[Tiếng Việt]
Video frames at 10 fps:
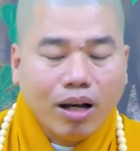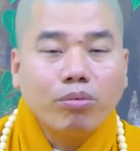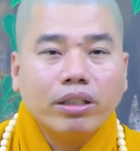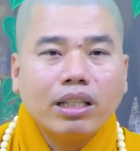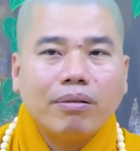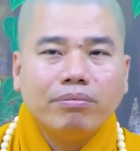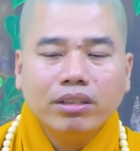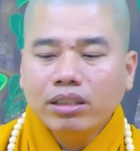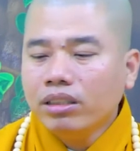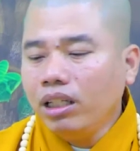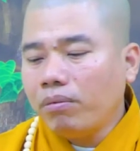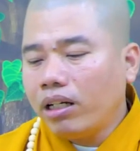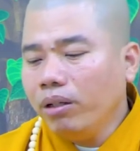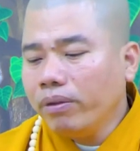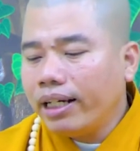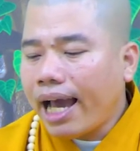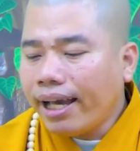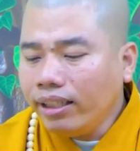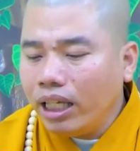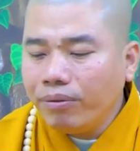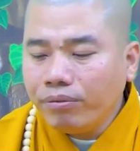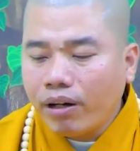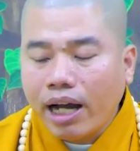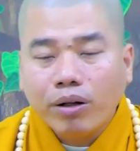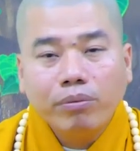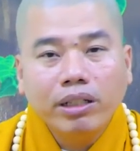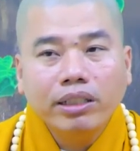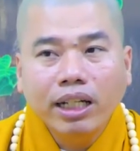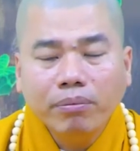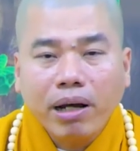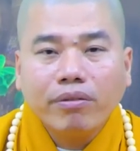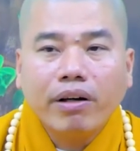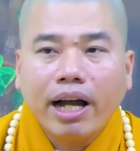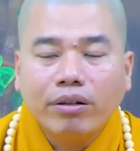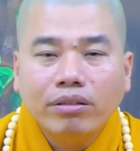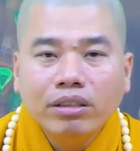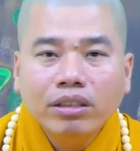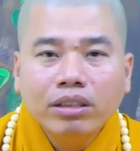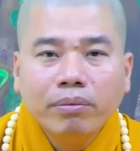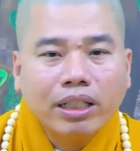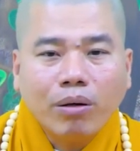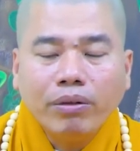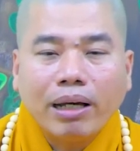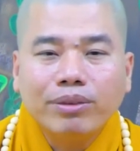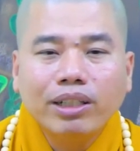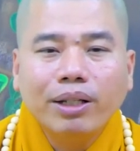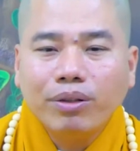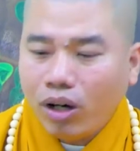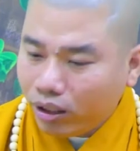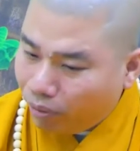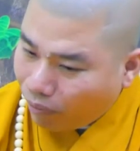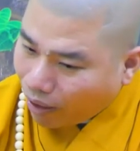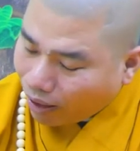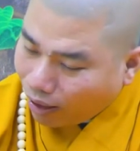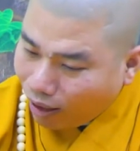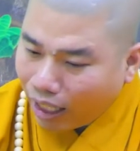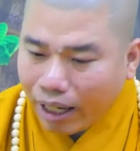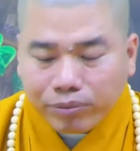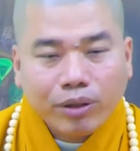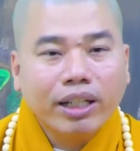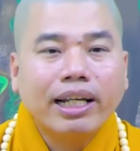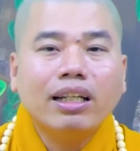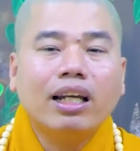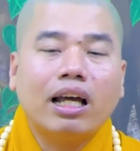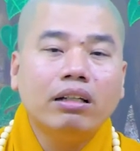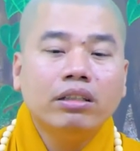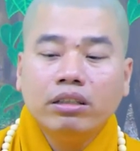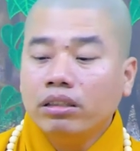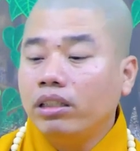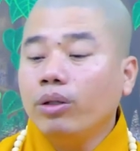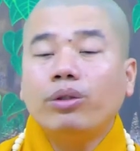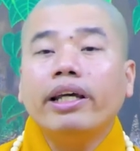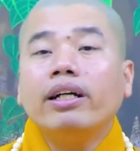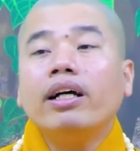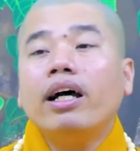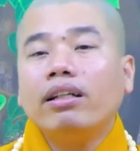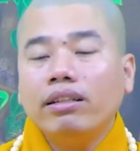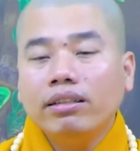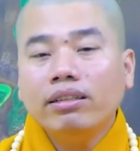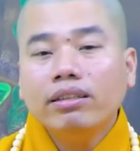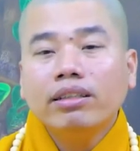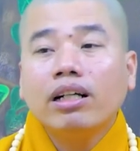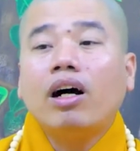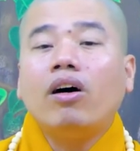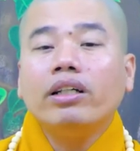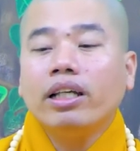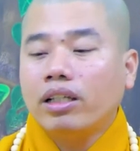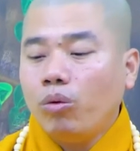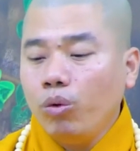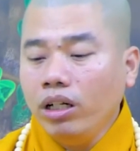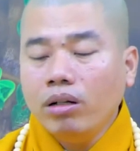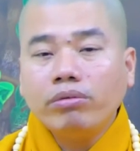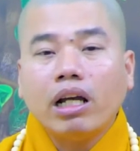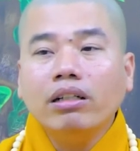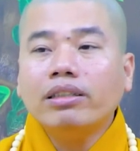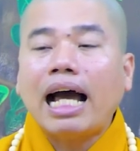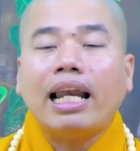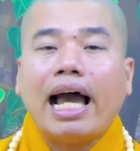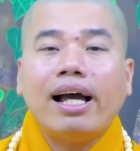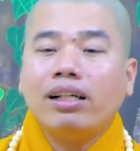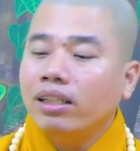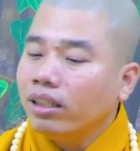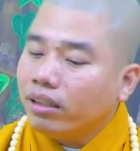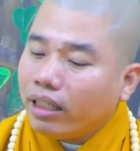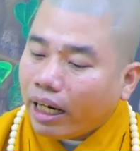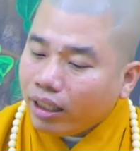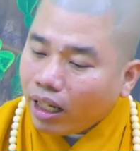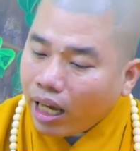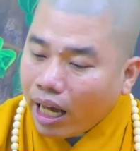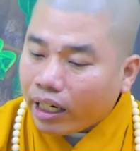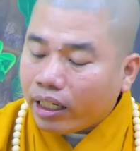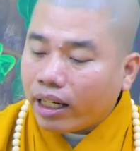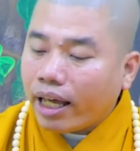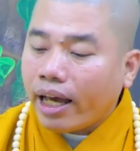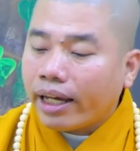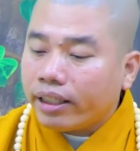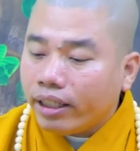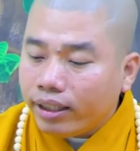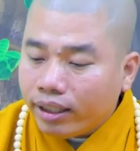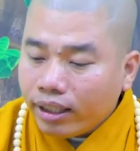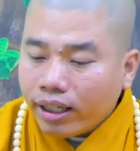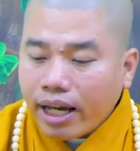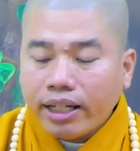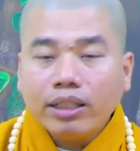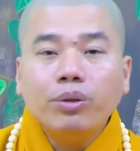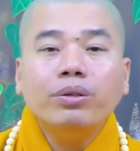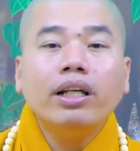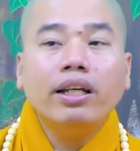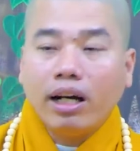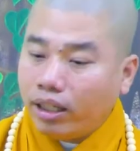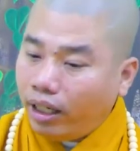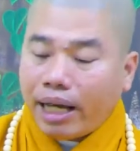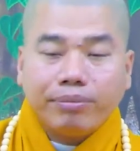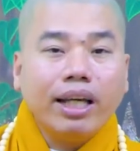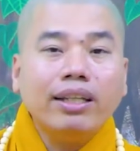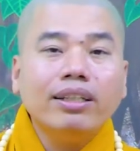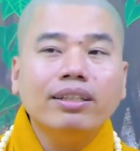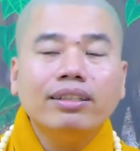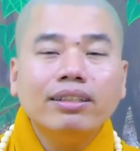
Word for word: thông cái tâm nhưng mà nếu mình ái nhiễm vào mình dính mắc vào mình không làm được điều đó thì quý vị cứ làm theo cái cách là chịu thiệt hết ngồi gì trong ông quýnh ông chữ tá lạ dặn là anh ăn đi anh uống đi ờ cứ làm đi